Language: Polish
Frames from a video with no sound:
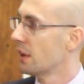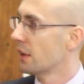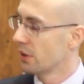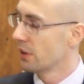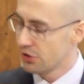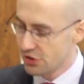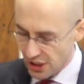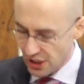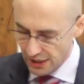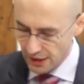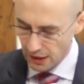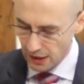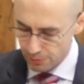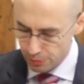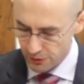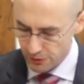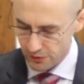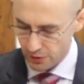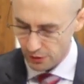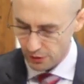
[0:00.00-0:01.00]
Dzieje
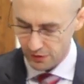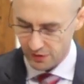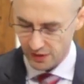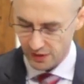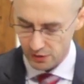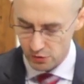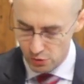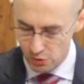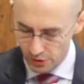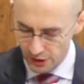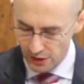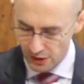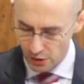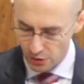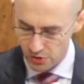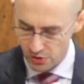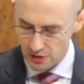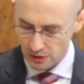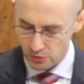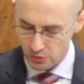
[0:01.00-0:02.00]
apostolskie, drugi
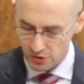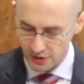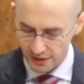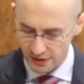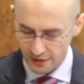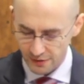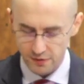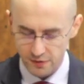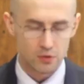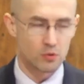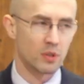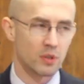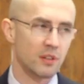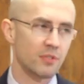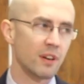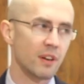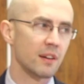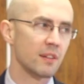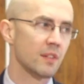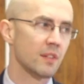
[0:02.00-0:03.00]
rozdział, 42
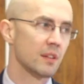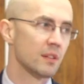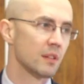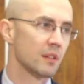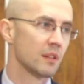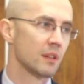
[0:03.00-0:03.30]
werset.